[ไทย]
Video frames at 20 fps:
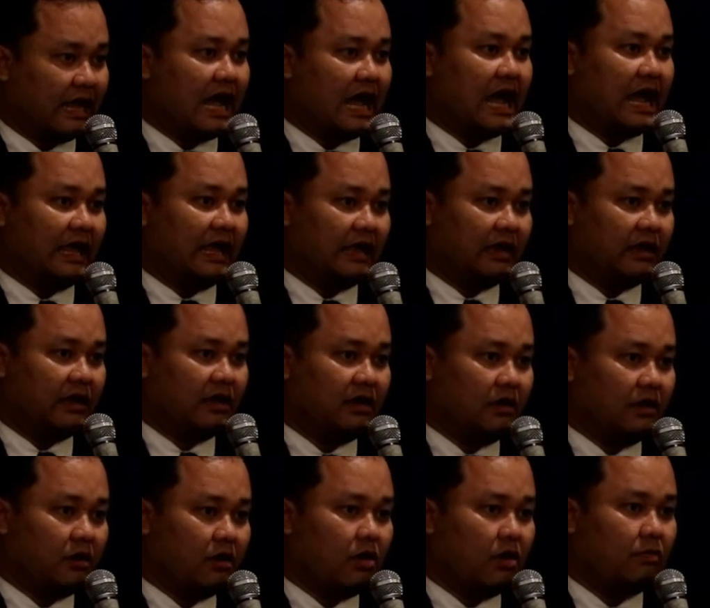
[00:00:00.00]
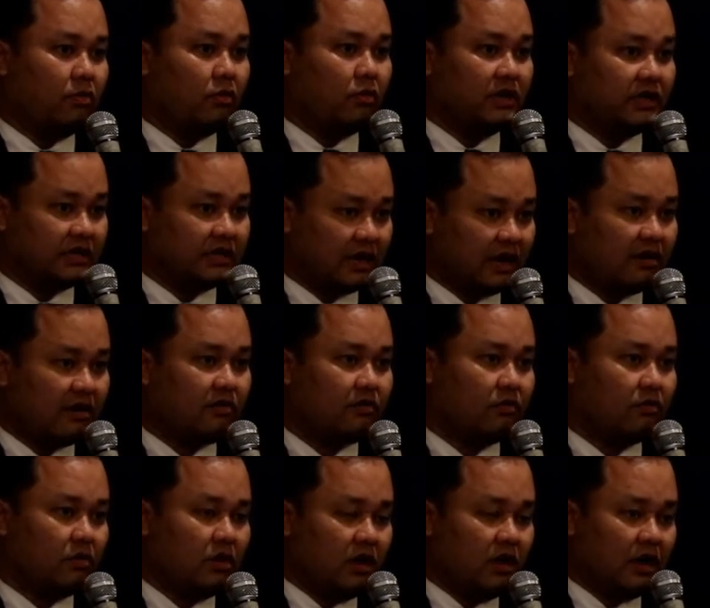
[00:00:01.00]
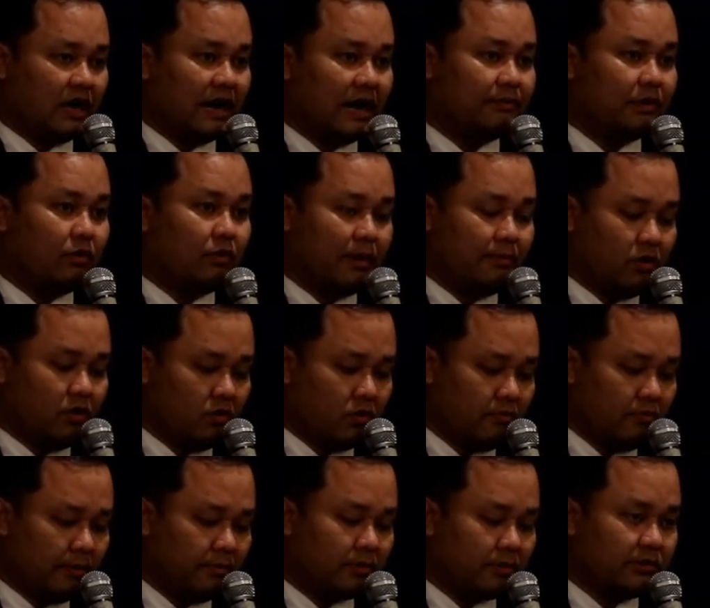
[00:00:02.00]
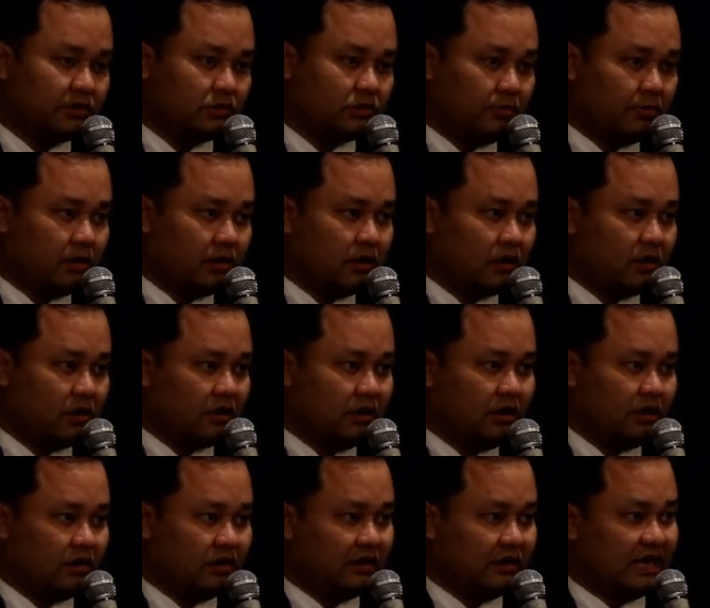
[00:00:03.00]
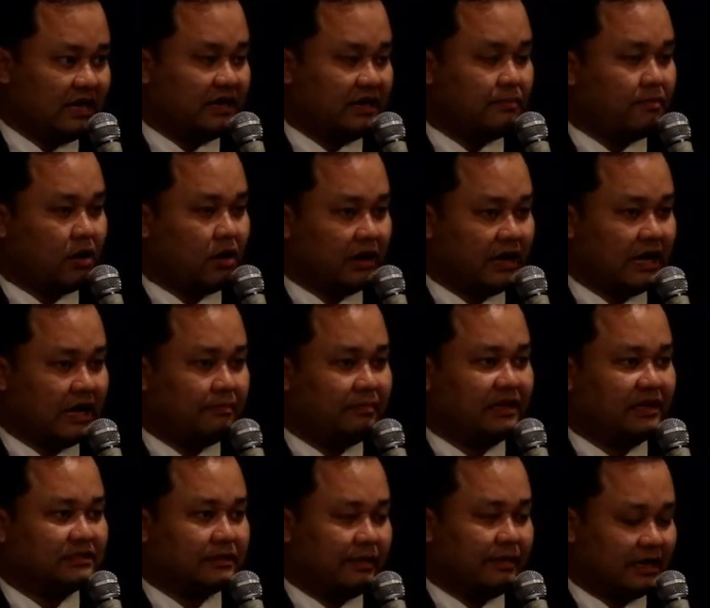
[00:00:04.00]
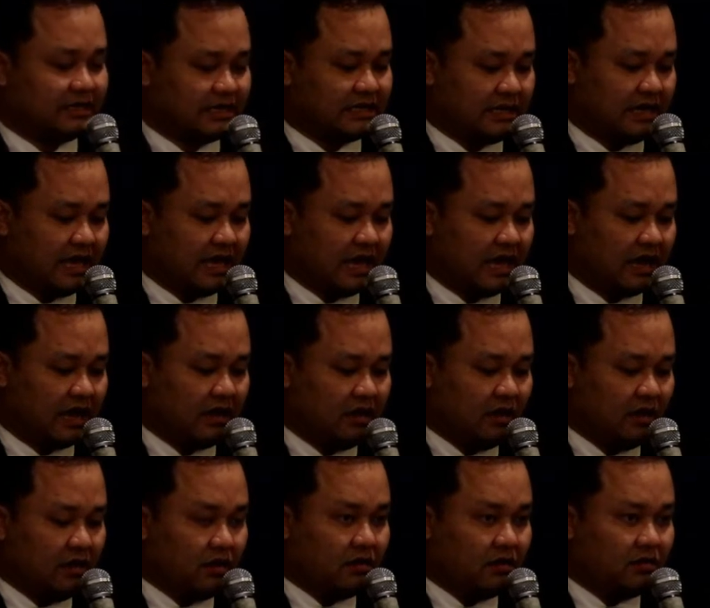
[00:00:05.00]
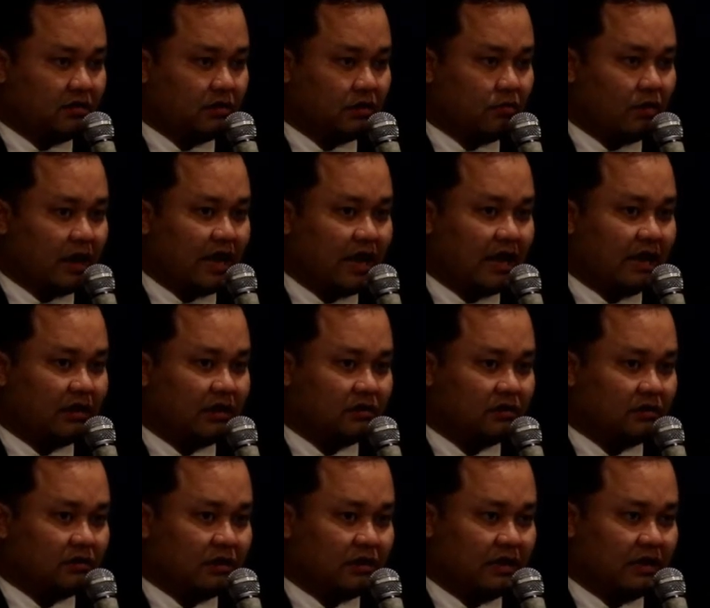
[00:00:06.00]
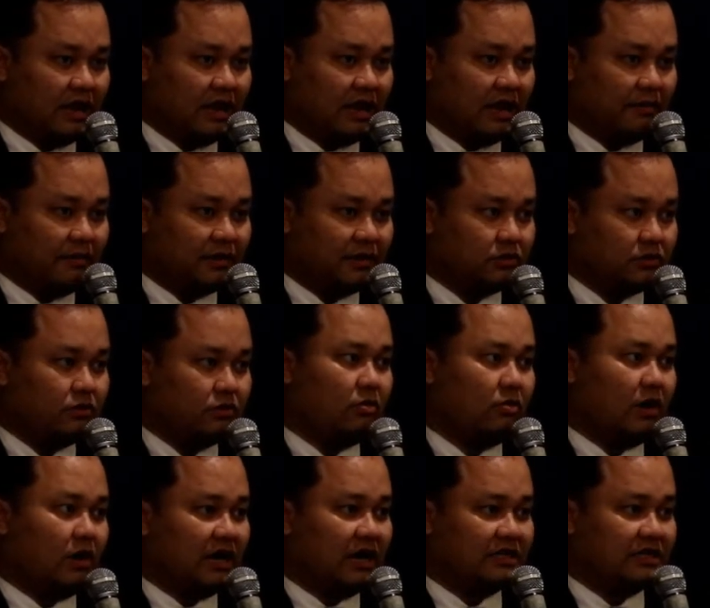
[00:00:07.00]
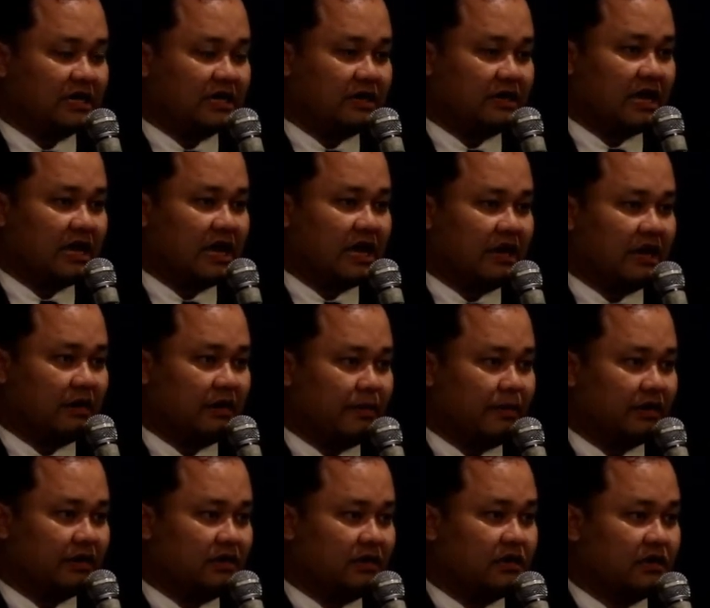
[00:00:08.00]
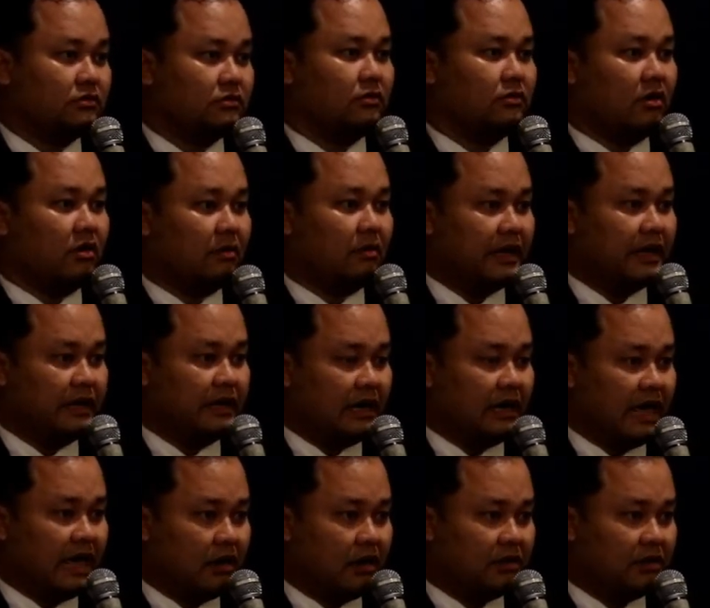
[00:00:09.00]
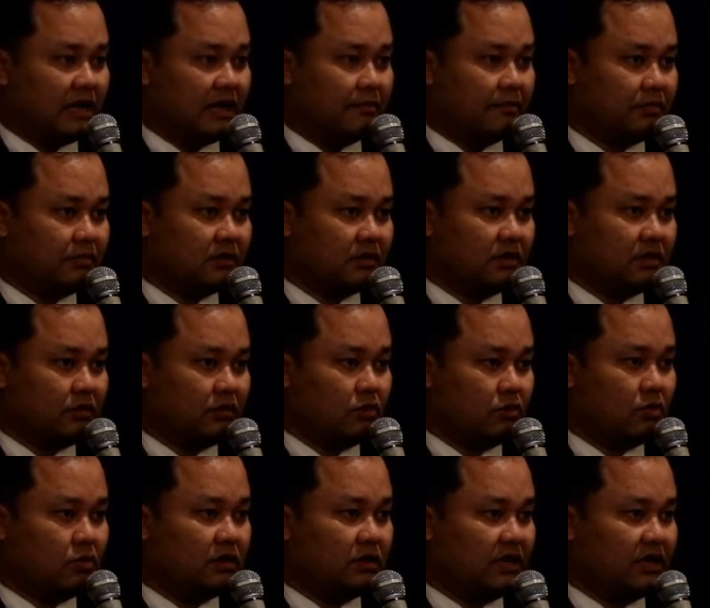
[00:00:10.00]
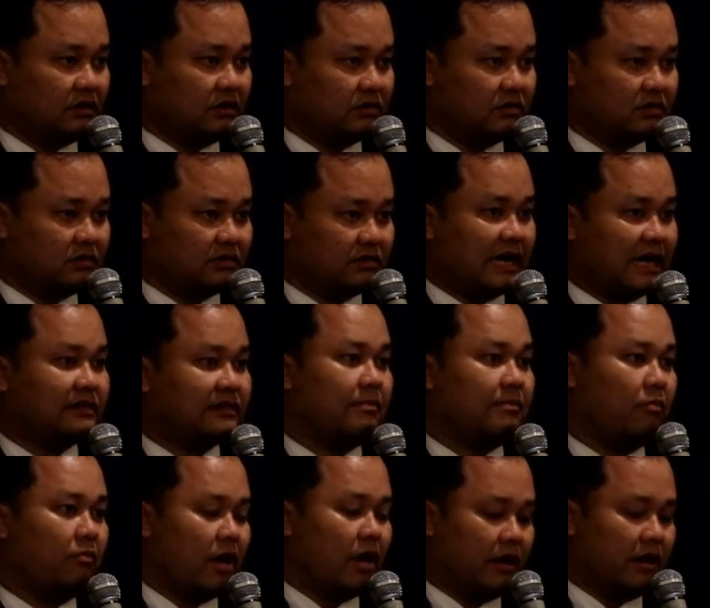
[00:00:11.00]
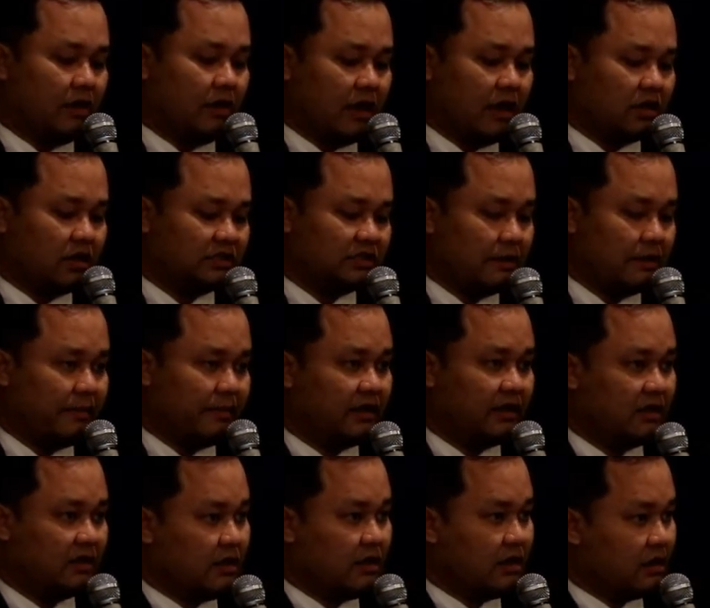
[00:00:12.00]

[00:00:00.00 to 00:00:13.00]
งกายของผู้ที่จะเข้ากราบถวายบังคมพระบรมศพก็ดังที่บอกนะครับในสมัยรัชกาลที่5ถือว่าพระเจ้าอยู่หัวรัชกาลที่5เนี่ยเป็นที่สุดของแผ่นดินแล้วนะครับ ก็ถือว่าทุกคนเนี่ยสักต่ำกว่าอยู่แล้วก็จะเป็น